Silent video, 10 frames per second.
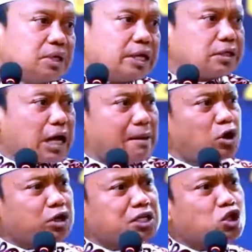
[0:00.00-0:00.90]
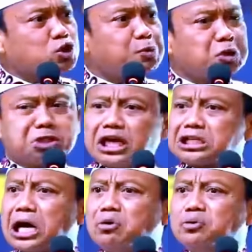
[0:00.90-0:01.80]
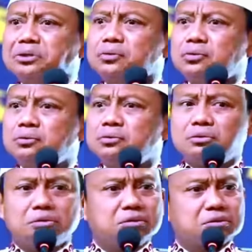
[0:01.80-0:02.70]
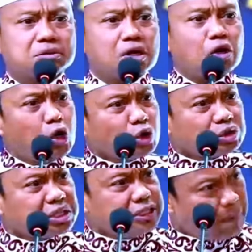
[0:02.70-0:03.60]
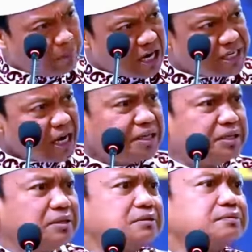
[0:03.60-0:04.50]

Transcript: Dan kami orang sospol tidak tahu itu. Kalau dokter dia pelajari.